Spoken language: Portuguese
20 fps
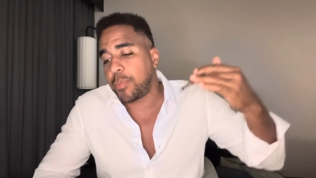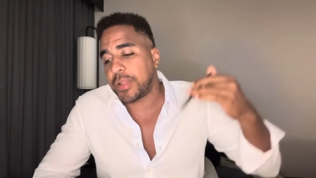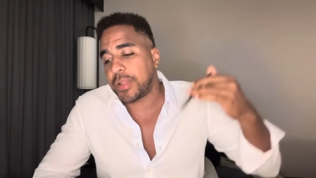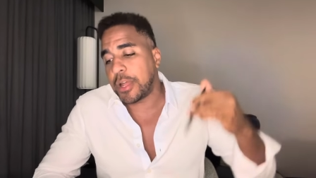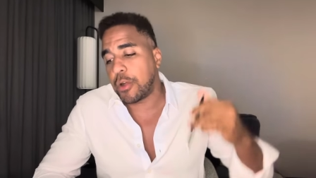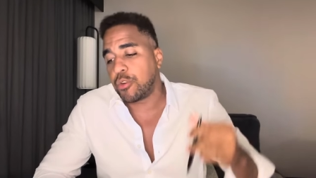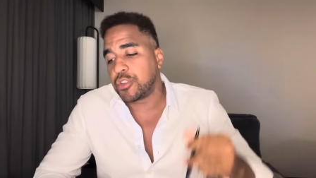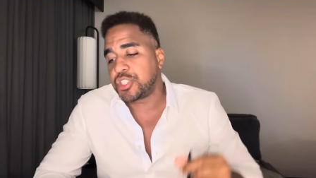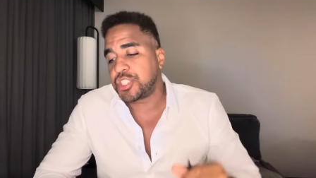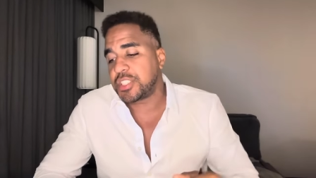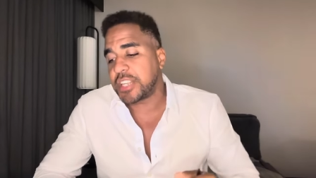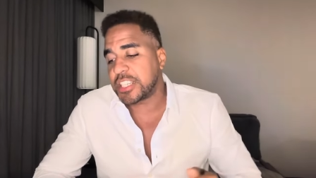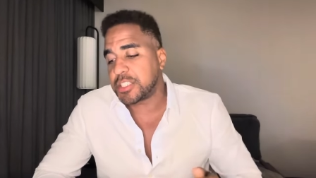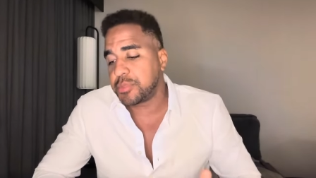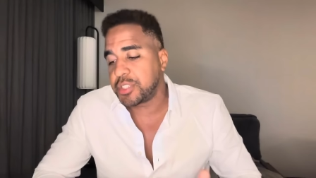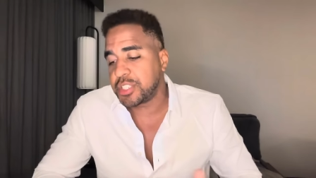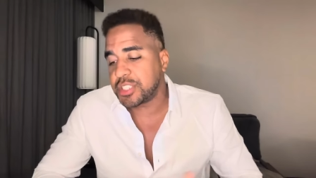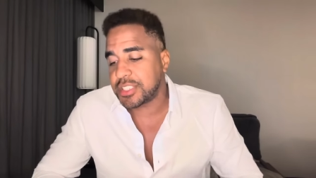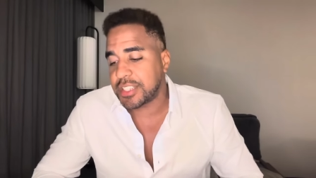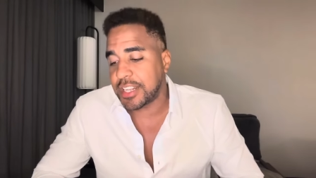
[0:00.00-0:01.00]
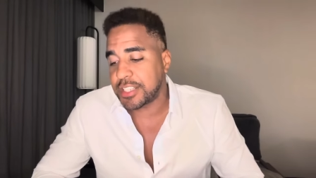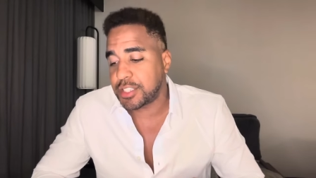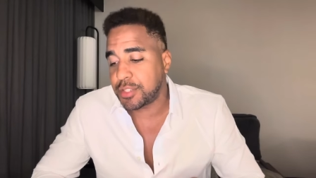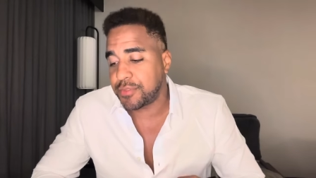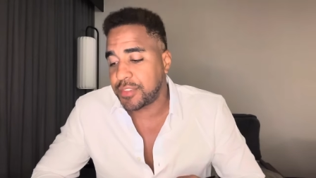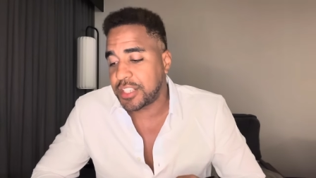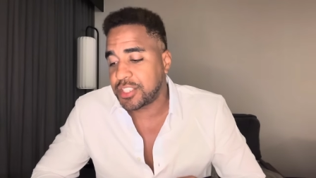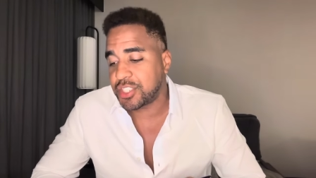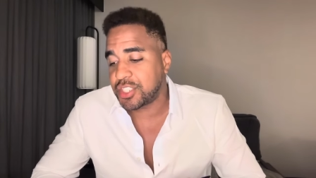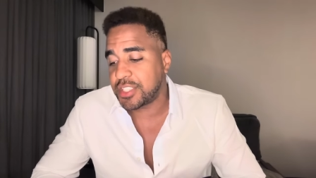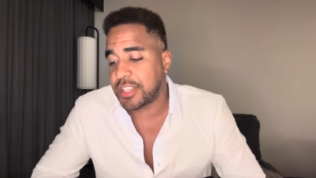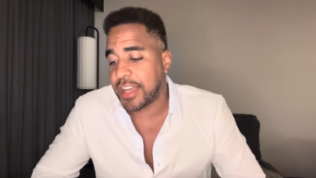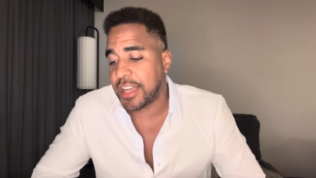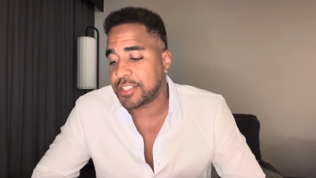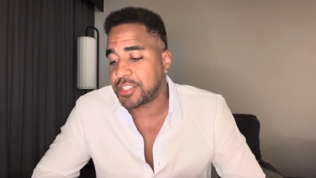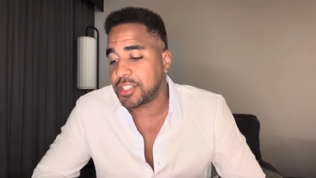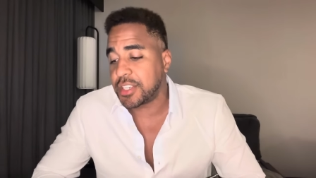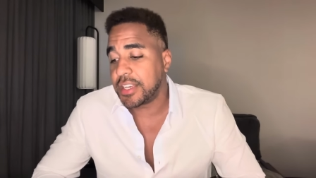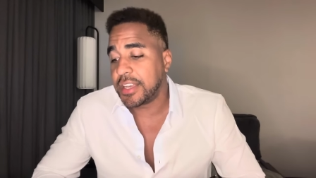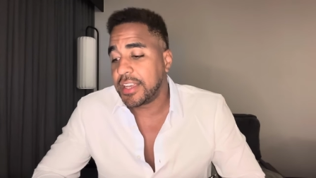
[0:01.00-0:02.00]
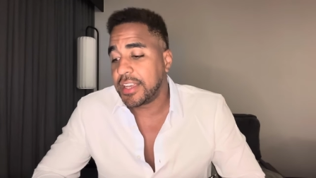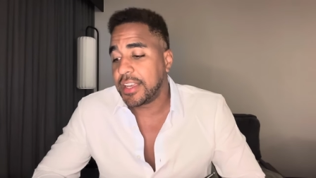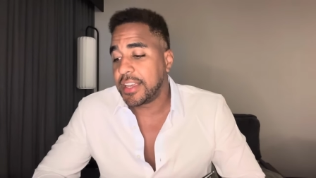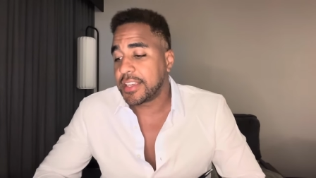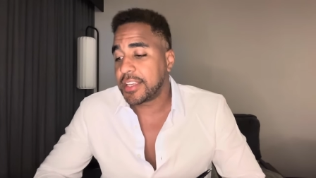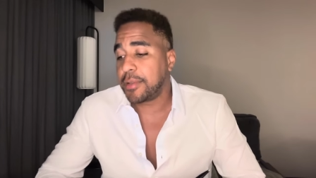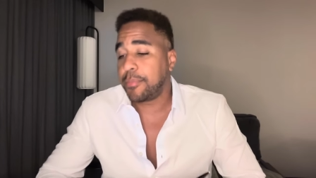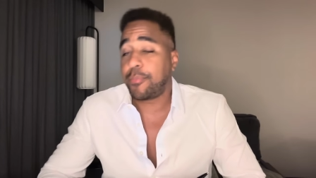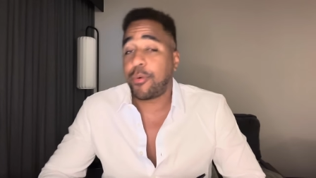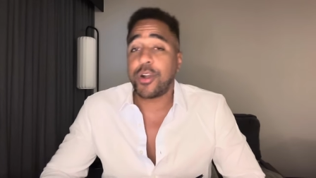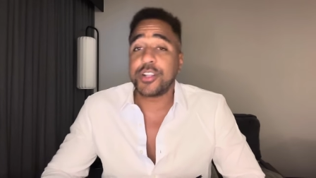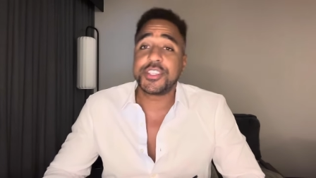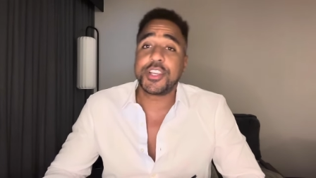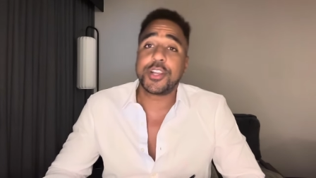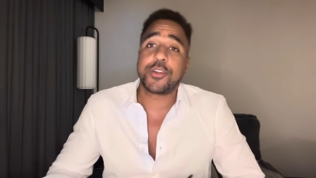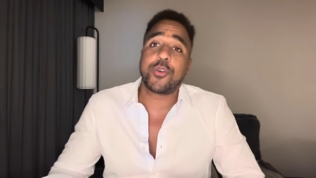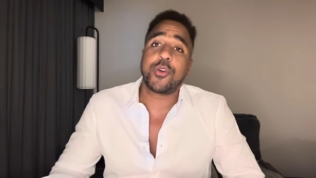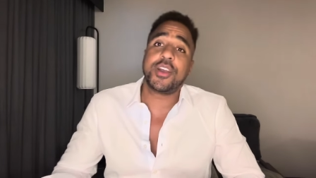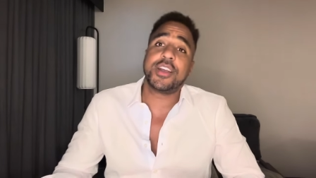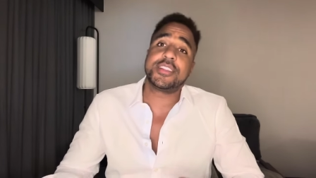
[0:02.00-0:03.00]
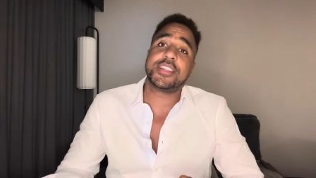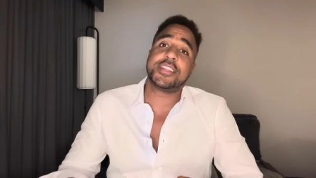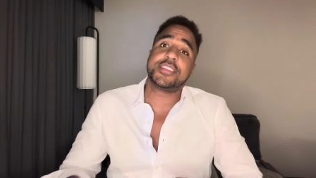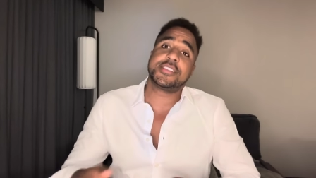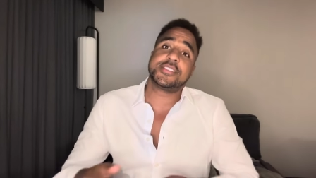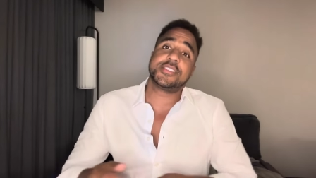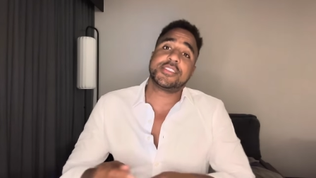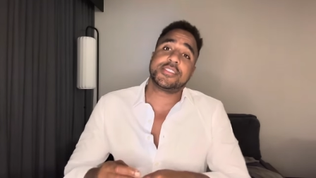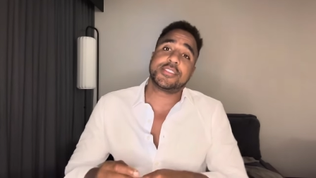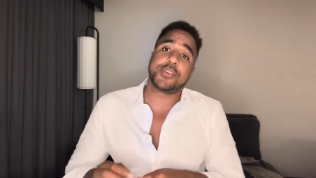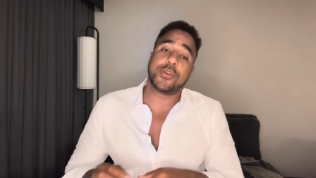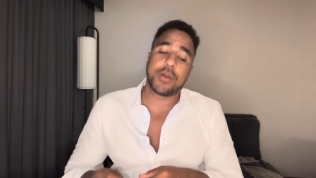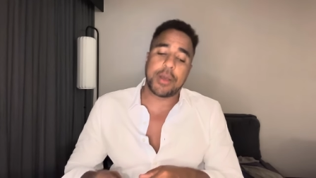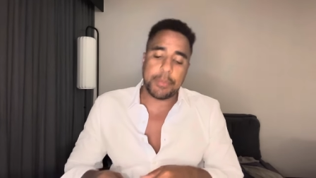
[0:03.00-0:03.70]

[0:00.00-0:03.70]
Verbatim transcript: pela rotina administrativa da entidade que pode recorrer da decisão.